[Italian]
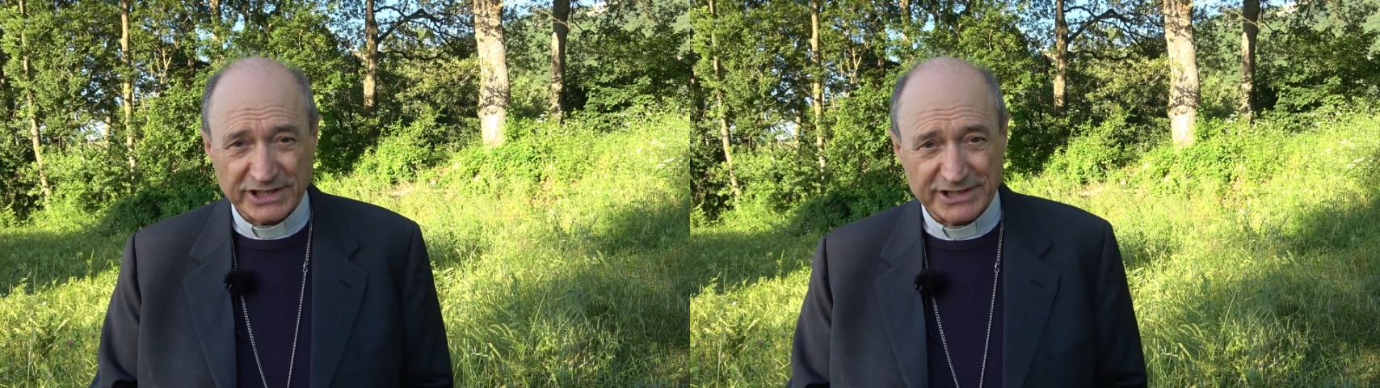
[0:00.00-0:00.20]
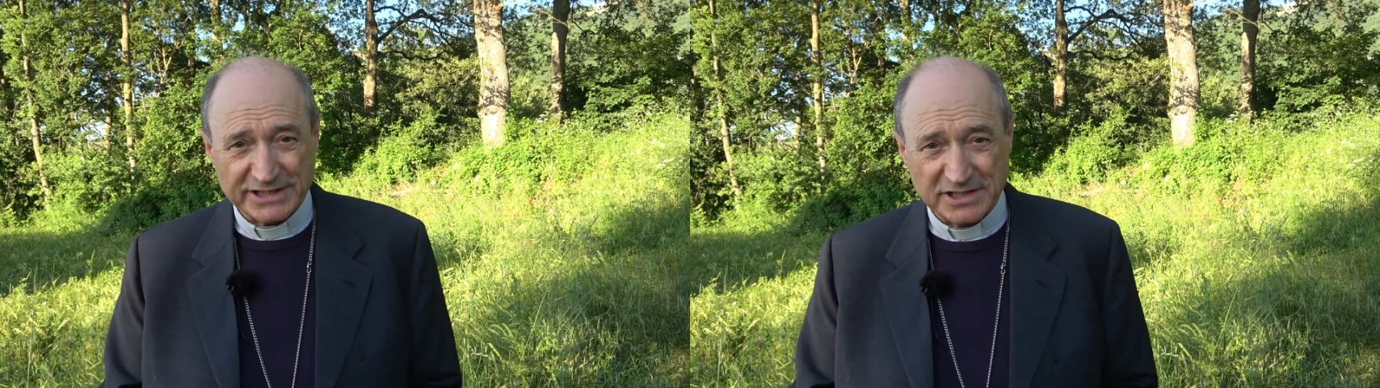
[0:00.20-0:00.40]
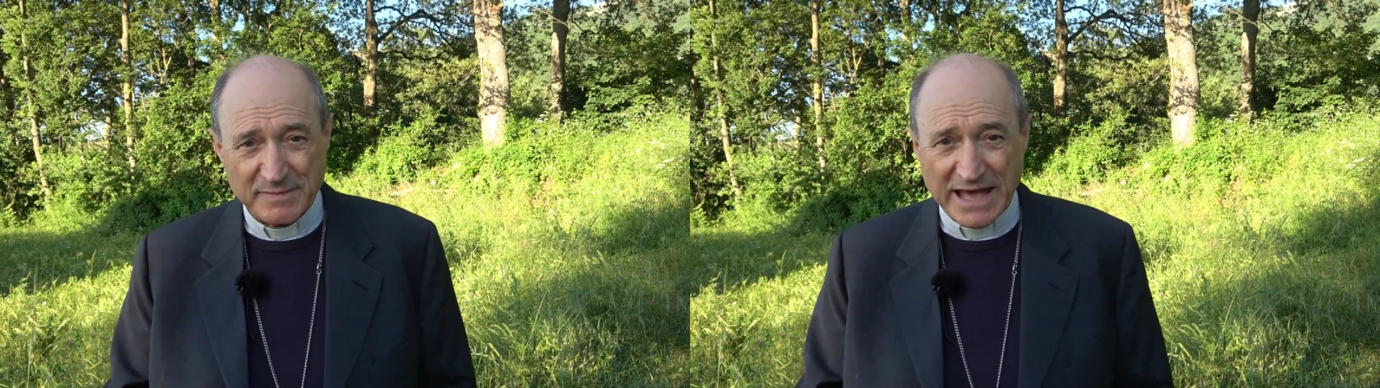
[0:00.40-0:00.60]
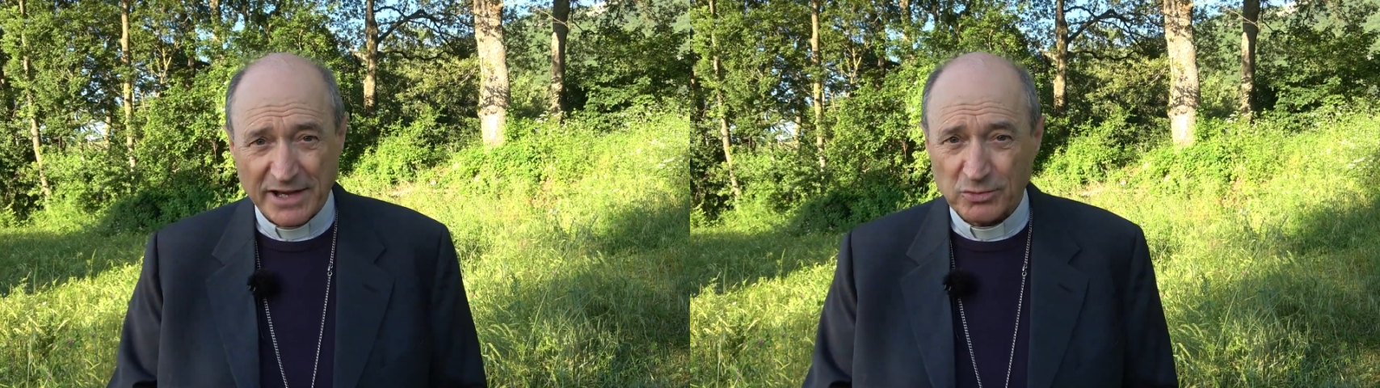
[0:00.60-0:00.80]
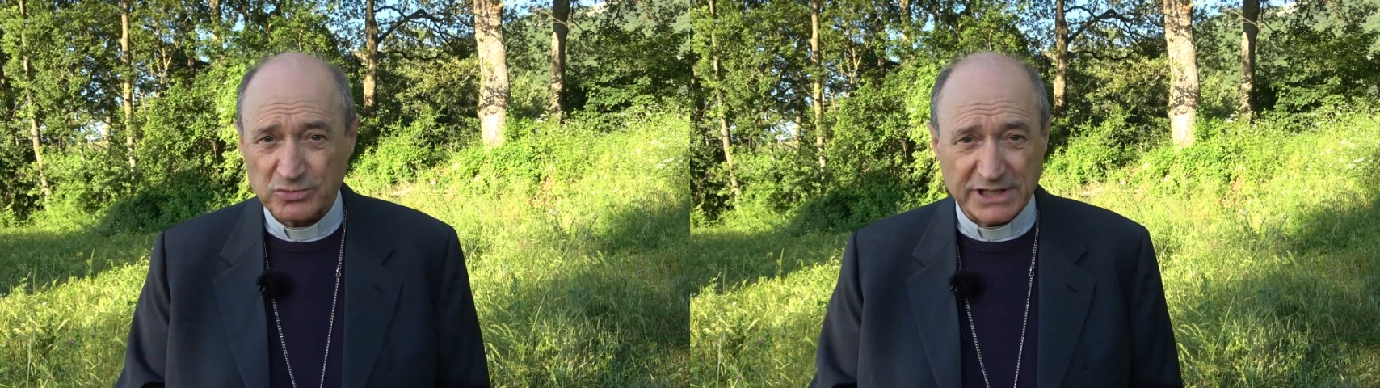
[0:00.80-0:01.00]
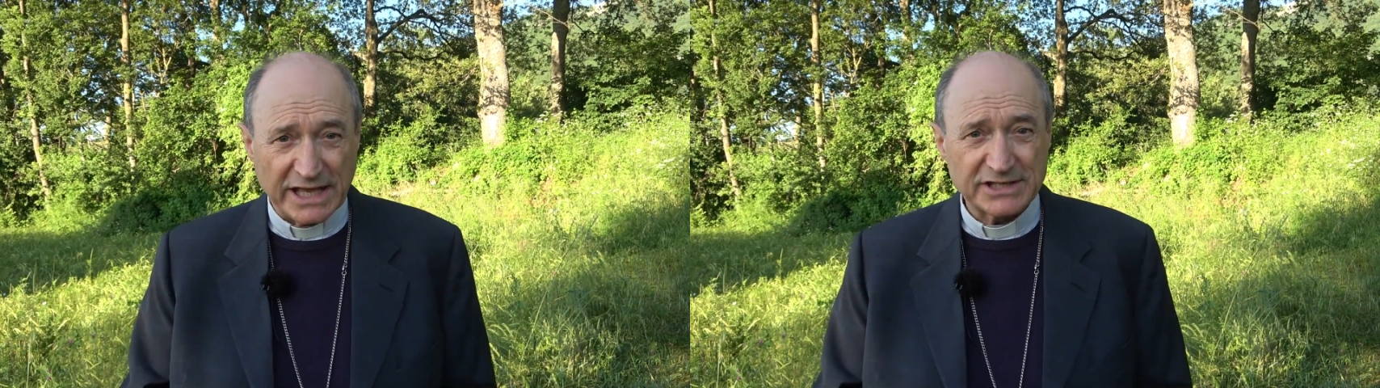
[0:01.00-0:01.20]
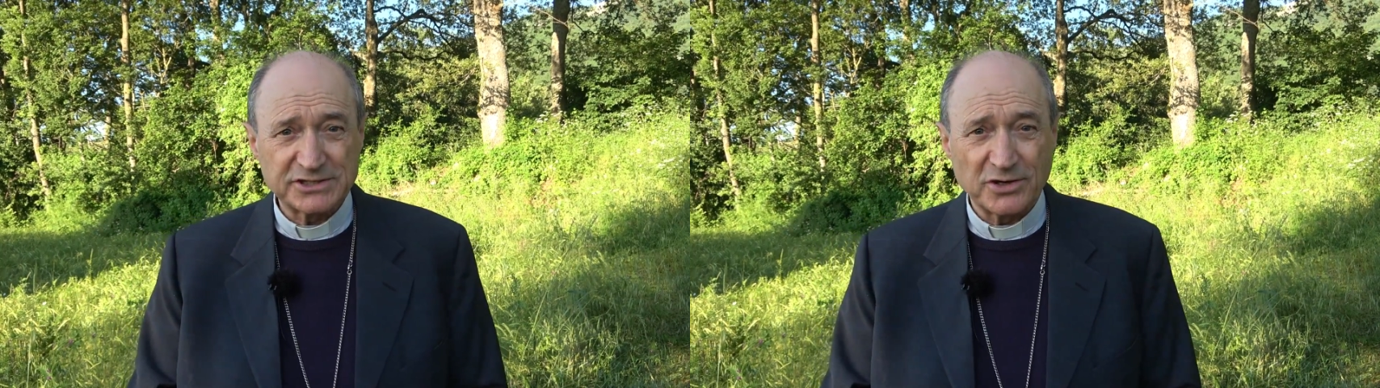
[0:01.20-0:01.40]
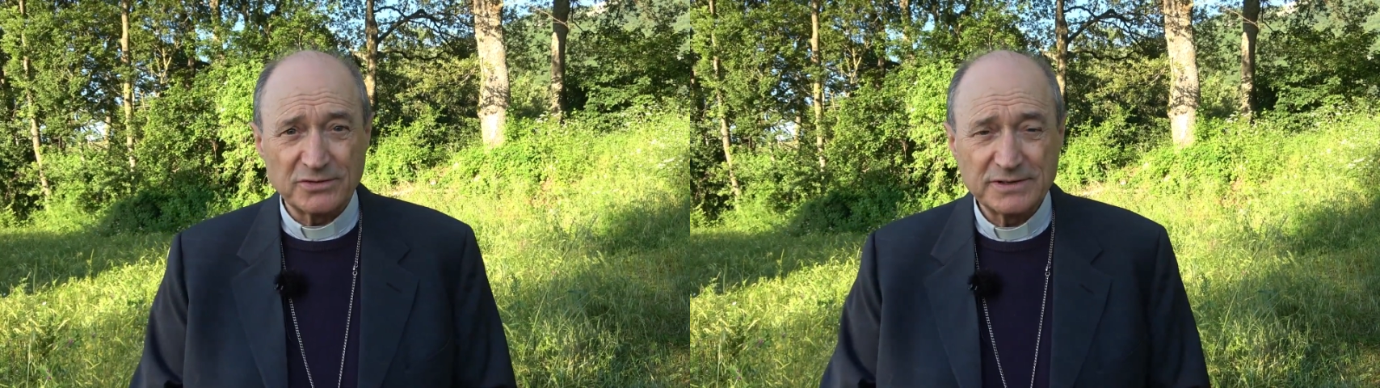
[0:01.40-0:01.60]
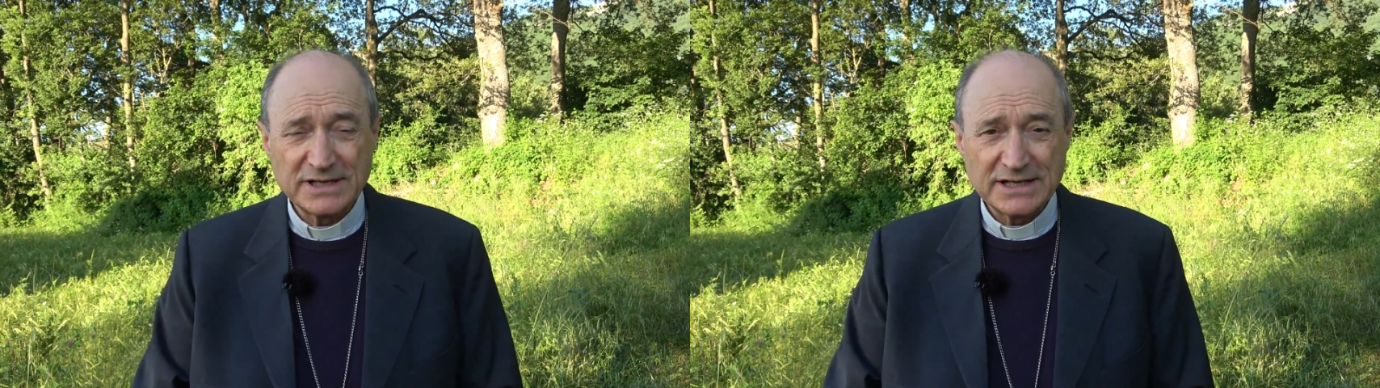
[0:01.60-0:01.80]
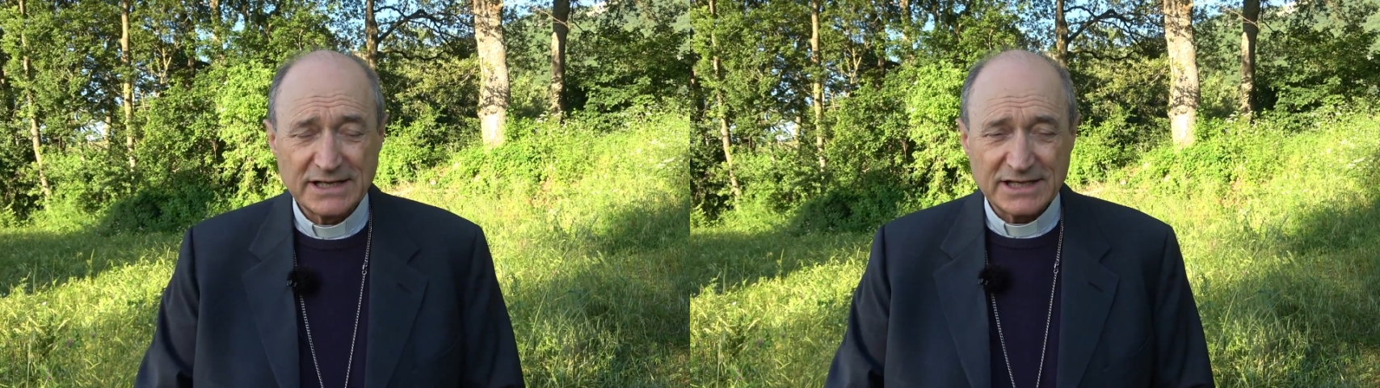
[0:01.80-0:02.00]
settimana un testo
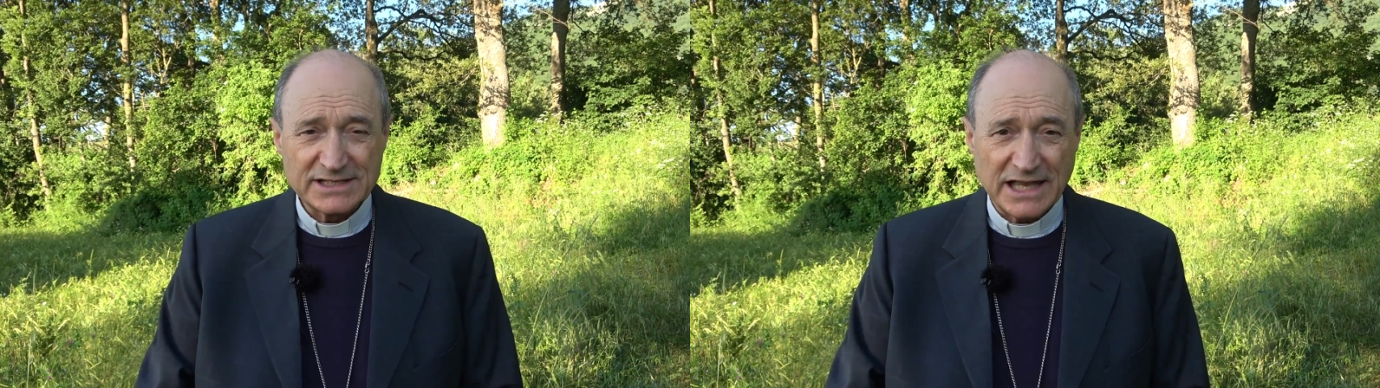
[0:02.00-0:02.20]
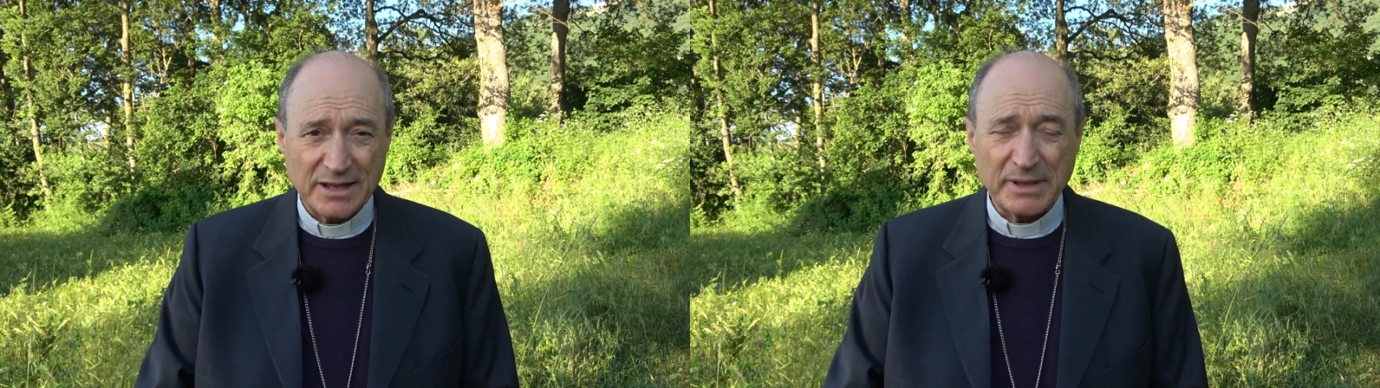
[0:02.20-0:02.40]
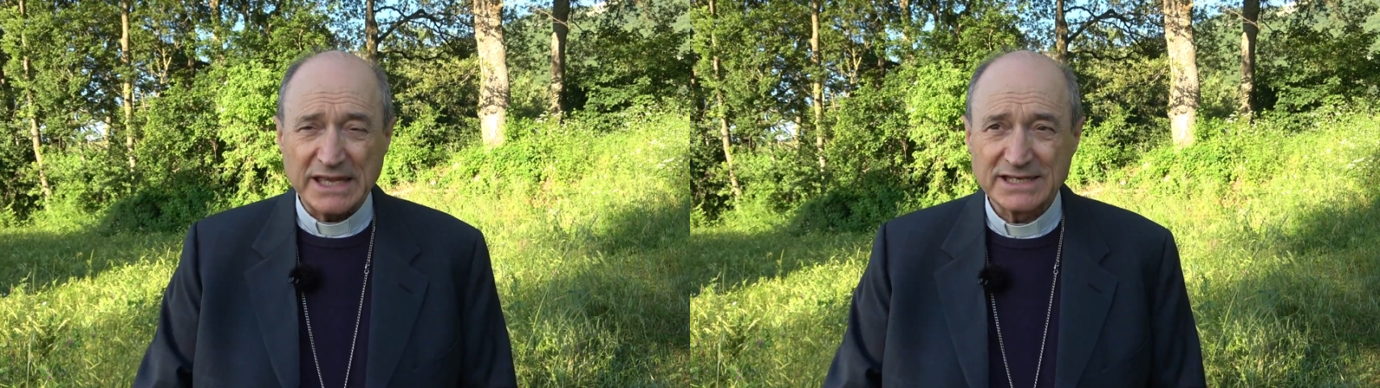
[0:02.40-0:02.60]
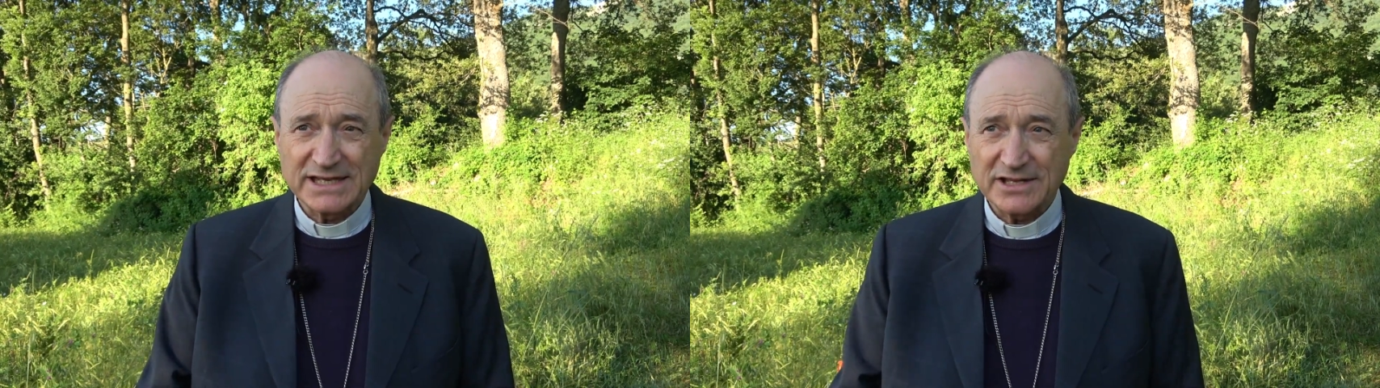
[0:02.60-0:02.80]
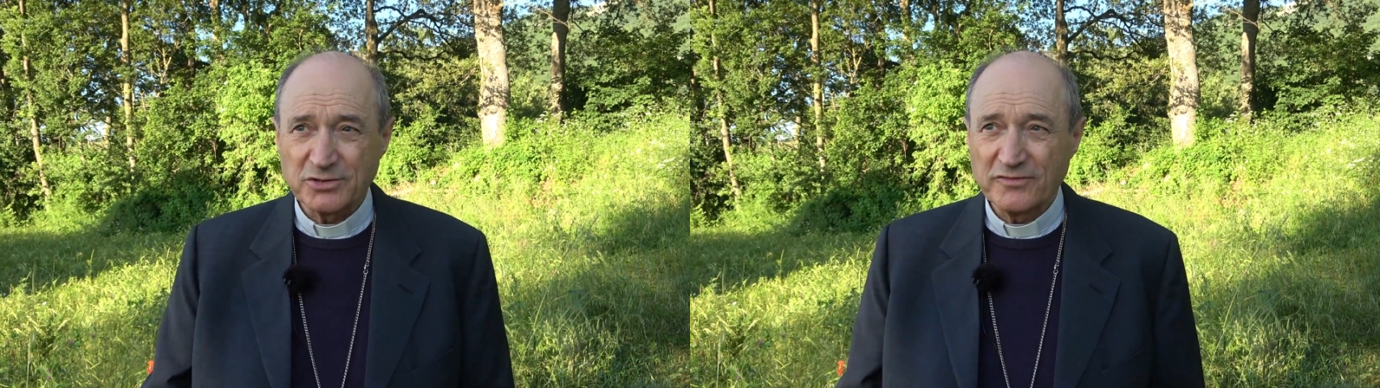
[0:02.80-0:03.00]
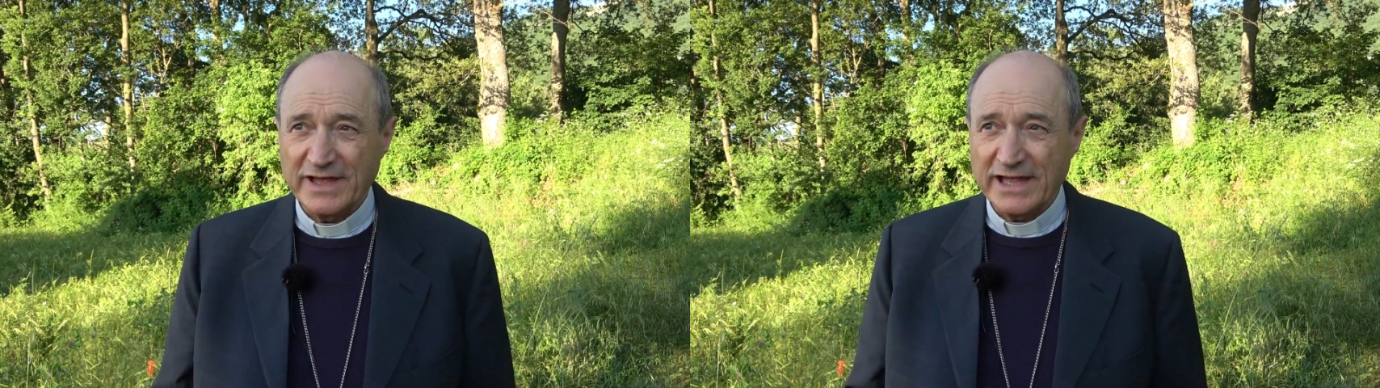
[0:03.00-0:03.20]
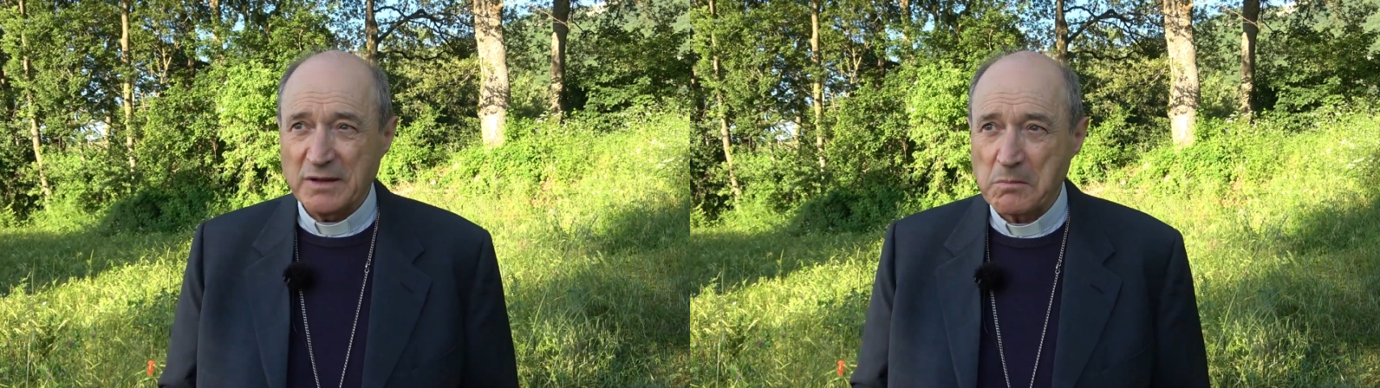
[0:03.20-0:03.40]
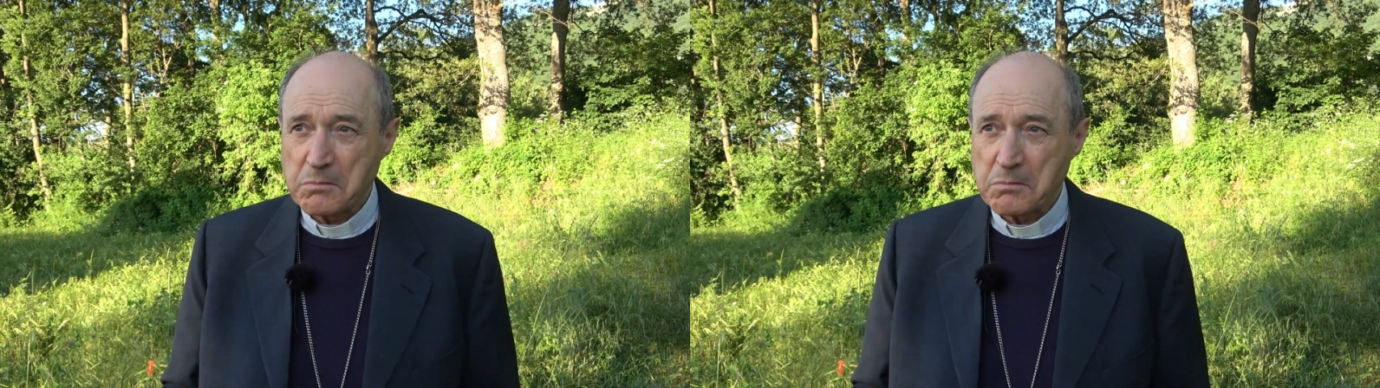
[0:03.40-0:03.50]
nella messa dove